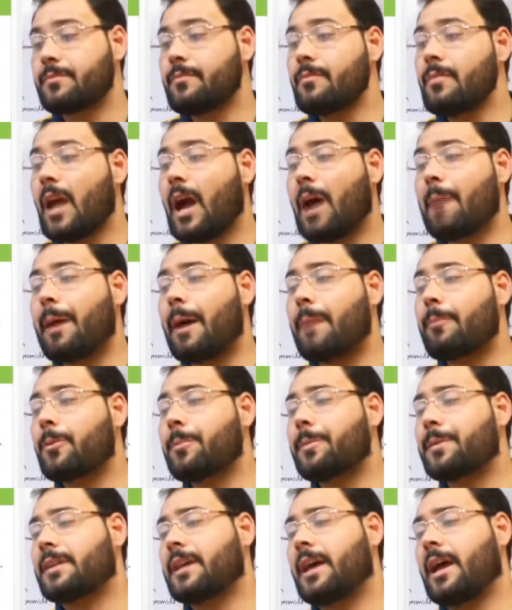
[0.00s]
अब आपको
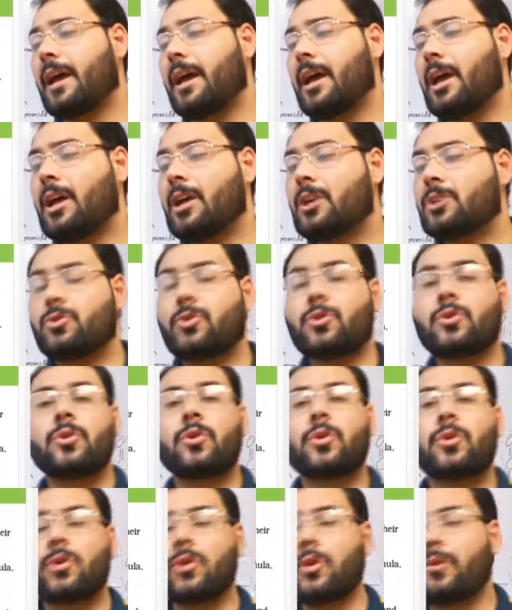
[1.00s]
पता है जो
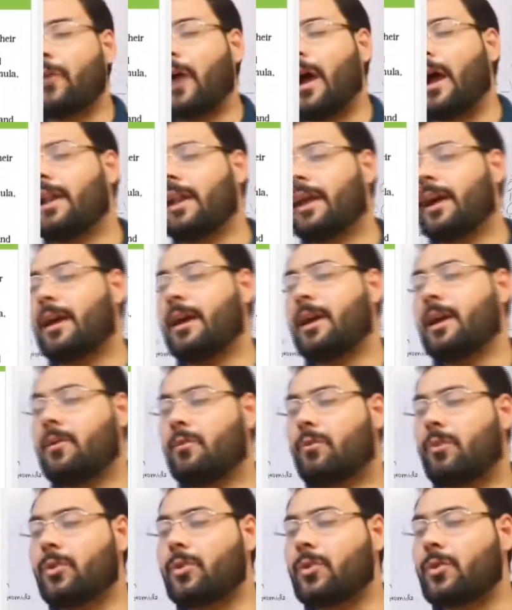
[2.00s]
न्यूक्लियो फाइल है
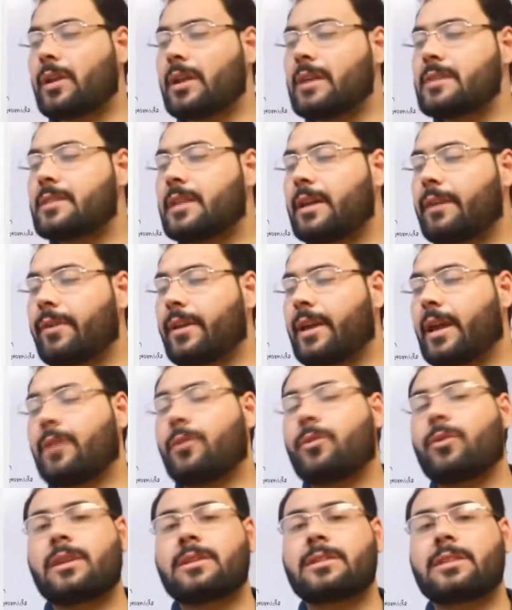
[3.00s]
वो न्यूक्लियस लविंग है
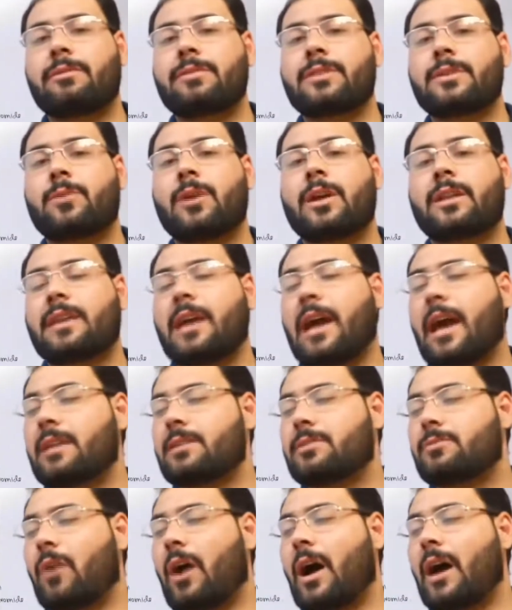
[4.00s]
न्यूक्लियस लविंग से मतलब क्या है
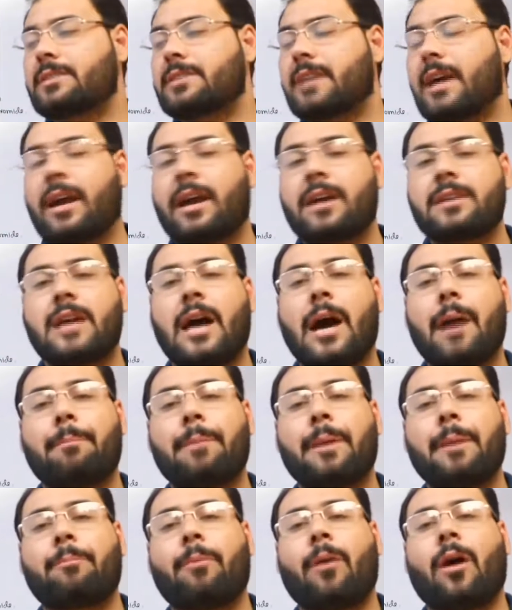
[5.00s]
वहां जाएगा जहां
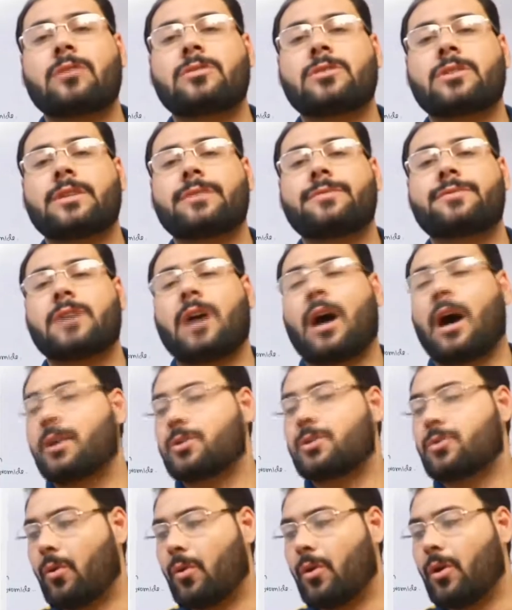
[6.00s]
पे पॉजिटिव चार्ज
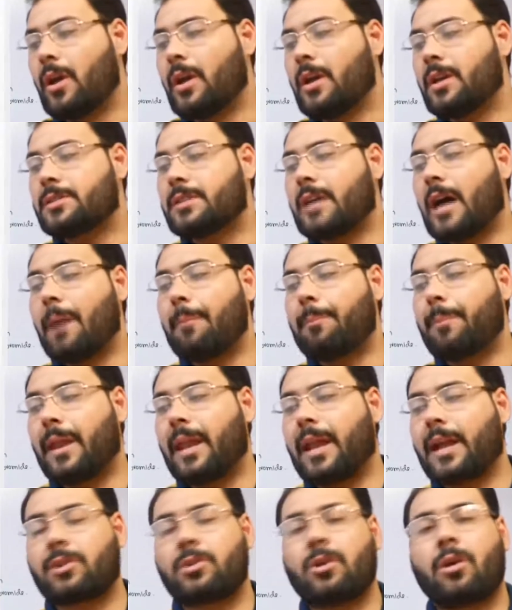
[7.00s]
हो जहां पे
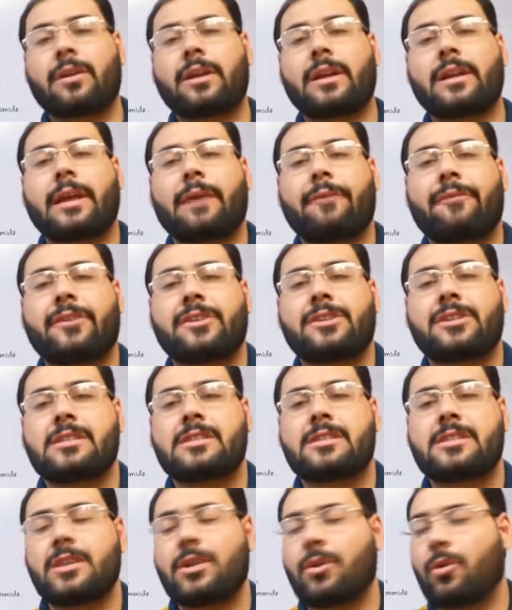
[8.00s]
इलेक्ट्रॉन की
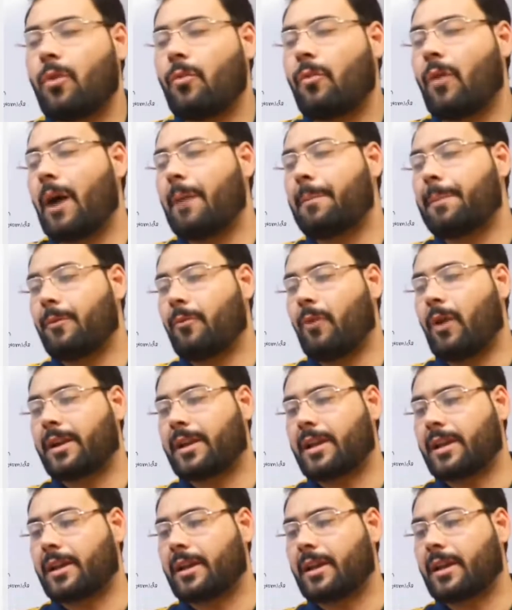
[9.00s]
डेफिशिएंसी हो वहां पे वो
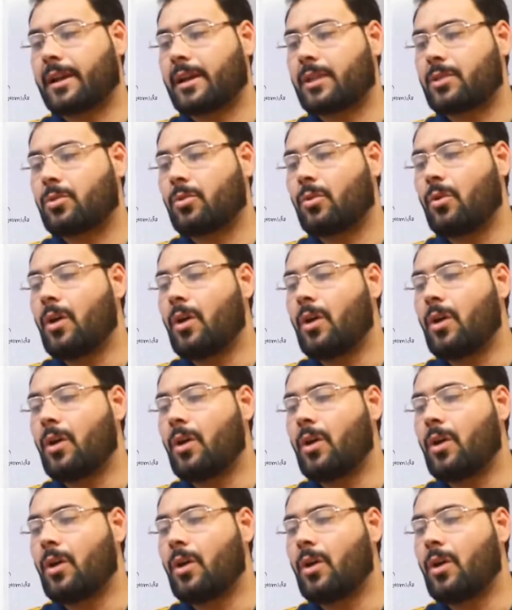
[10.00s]
अटैक करेगा तो